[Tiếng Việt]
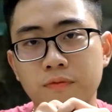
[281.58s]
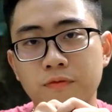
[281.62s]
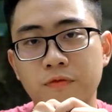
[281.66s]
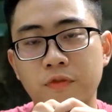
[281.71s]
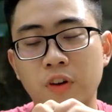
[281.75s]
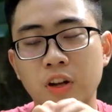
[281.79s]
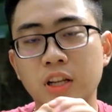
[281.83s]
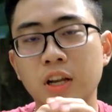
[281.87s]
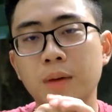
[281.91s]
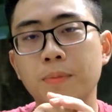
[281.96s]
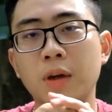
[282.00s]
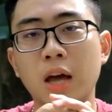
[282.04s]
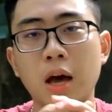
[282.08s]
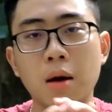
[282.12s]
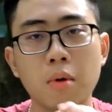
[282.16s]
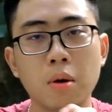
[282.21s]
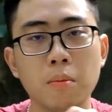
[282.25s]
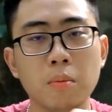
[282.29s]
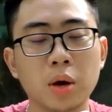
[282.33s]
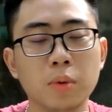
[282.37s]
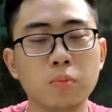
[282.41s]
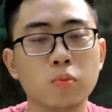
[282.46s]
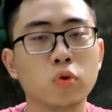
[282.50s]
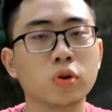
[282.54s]
Phần tiếp theo mà
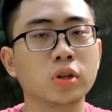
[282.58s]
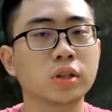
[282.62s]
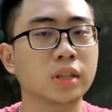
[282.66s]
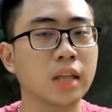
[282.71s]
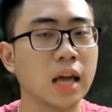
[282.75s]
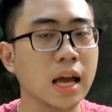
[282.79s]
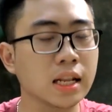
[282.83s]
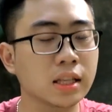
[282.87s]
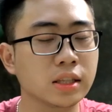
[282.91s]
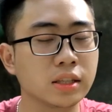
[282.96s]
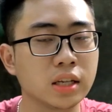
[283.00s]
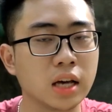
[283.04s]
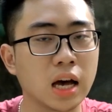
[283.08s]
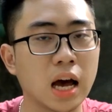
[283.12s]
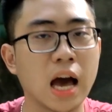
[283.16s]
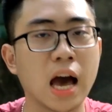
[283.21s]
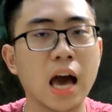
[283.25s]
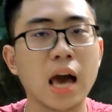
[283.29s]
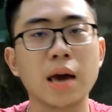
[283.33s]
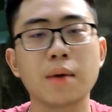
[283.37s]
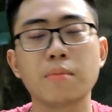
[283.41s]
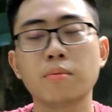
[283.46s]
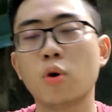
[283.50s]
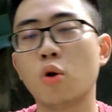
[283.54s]
mình muốn test giữa
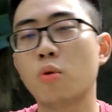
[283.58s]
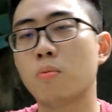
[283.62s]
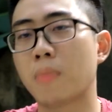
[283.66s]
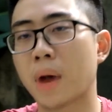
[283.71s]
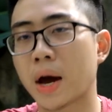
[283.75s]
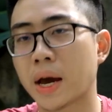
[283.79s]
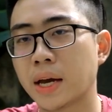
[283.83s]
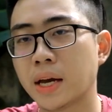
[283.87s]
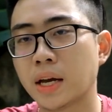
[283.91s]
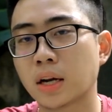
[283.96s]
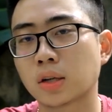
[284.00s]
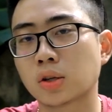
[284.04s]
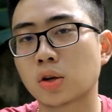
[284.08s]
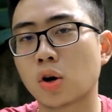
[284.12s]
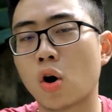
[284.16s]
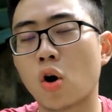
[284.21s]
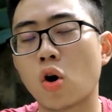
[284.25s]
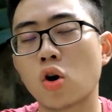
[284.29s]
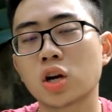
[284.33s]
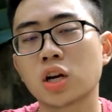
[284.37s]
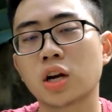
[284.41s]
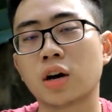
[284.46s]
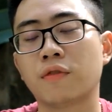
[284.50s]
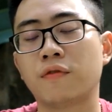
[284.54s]
hai mẫu máy
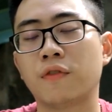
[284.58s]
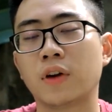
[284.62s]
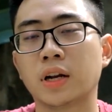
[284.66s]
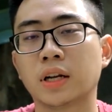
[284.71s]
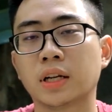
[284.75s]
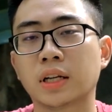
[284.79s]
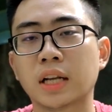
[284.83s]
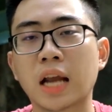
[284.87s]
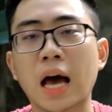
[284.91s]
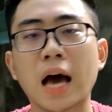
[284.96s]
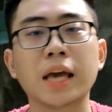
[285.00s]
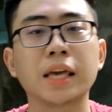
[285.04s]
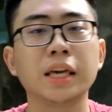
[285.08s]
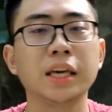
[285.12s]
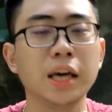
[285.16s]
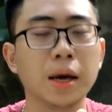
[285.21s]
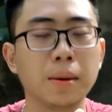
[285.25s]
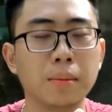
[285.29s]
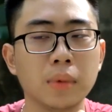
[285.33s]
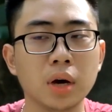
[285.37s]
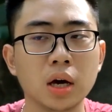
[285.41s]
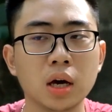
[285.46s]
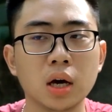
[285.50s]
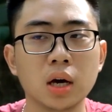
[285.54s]
đó là phần đa nhiệm.
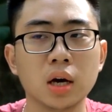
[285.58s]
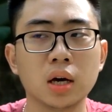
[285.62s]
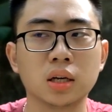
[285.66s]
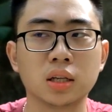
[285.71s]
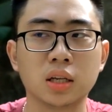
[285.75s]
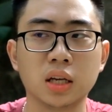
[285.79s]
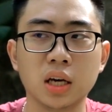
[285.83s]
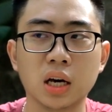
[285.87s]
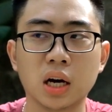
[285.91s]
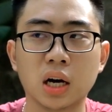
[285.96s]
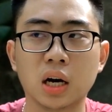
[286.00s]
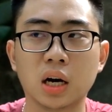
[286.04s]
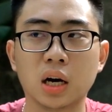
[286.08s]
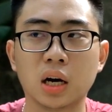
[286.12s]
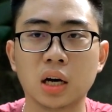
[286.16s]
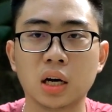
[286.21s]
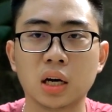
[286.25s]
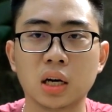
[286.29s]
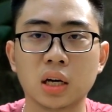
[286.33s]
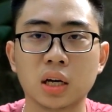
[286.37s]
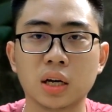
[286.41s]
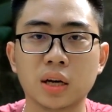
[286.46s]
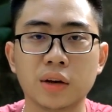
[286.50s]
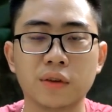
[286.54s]
Thì
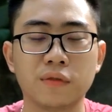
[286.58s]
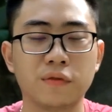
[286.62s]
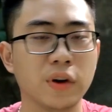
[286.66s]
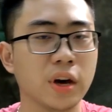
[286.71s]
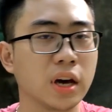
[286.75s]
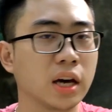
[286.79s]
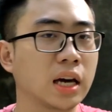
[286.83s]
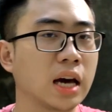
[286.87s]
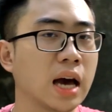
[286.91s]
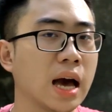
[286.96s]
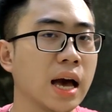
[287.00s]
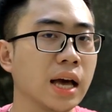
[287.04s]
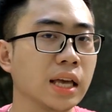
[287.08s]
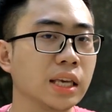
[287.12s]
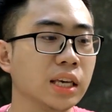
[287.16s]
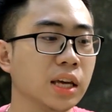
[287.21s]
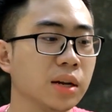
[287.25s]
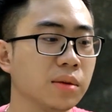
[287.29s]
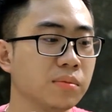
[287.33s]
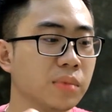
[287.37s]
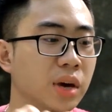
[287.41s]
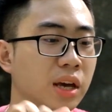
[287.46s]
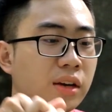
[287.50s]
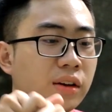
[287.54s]
về cá
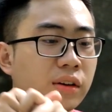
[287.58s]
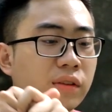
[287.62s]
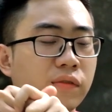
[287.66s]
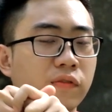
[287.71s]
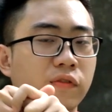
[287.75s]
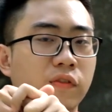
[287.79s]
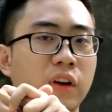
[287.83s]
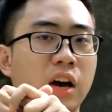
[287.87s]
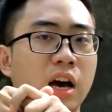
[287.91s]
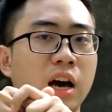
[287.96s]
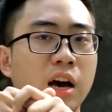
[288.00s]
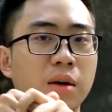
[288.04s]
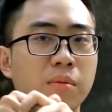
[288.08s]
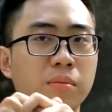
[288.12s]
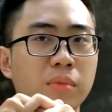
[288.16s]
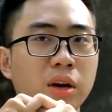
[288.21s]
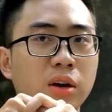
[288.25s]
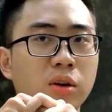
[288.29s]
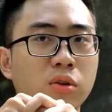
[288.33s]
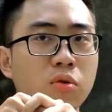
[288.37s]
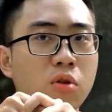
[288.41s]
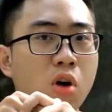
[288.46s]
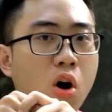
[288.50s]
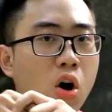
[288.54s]
nhân mình, và
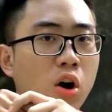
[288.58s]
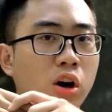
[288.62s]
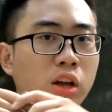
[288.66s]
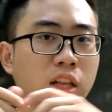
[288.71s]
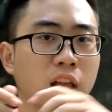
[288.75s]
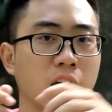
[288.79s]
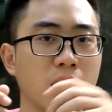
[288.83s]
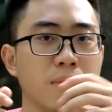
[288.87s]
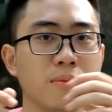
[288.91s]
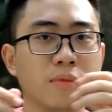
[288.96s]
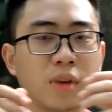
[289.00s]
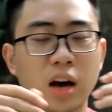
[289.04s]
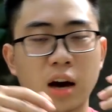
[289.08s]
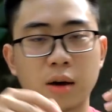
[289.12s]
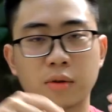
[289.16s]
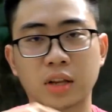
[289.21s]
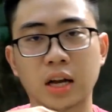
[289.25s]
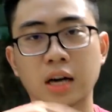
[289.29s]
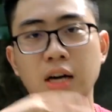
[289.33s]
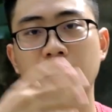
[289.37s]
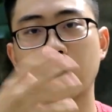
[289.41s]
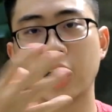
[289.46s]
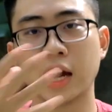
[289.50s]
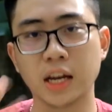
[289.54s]
mình cũng hỏi thêm cả
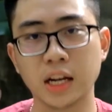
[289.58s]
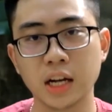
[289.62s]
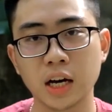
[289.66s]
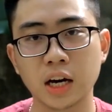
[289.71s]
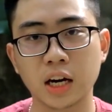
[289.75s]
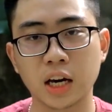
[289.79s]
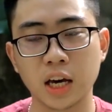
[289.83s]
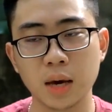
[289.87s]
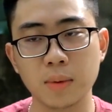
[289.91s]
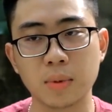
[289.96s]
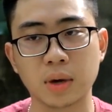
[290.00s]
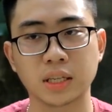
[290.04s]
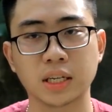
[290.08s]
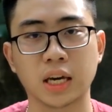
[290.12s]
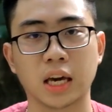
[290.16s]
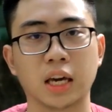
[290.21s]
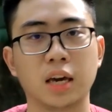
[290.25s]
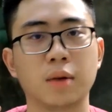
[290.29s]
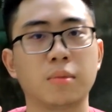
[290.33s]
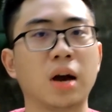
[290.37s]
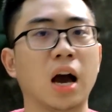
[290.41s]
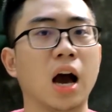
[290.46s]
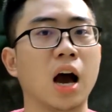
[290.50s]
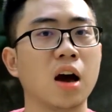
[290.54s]
thằng gầy nữa khi mà trải
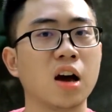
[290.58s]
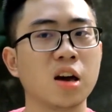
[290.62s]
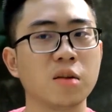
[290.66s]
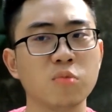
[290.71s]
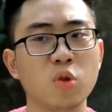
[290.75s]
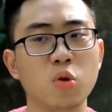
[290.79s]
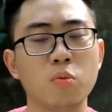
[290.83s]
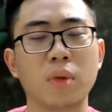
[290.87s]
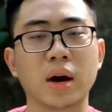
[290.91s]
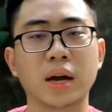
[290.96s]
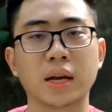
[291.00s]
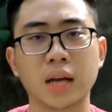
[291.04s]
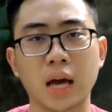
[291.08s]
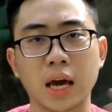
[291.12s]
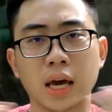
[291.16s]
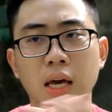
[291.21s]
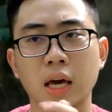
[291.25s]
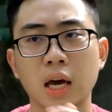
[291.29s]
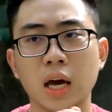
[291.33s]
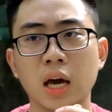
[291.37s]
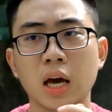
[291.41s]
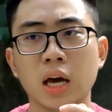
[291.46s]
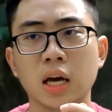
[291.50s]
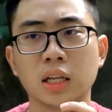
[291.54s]
nghiệm cả hai mẫu máy này,
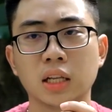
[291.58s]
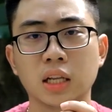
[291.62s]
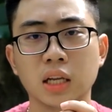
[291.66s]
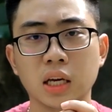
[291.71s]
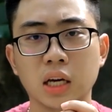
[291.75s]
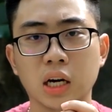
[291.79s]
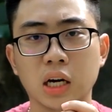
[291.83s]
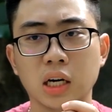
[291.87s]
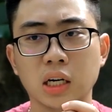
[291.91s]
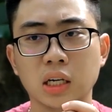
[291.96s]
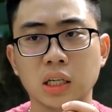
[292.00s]
thì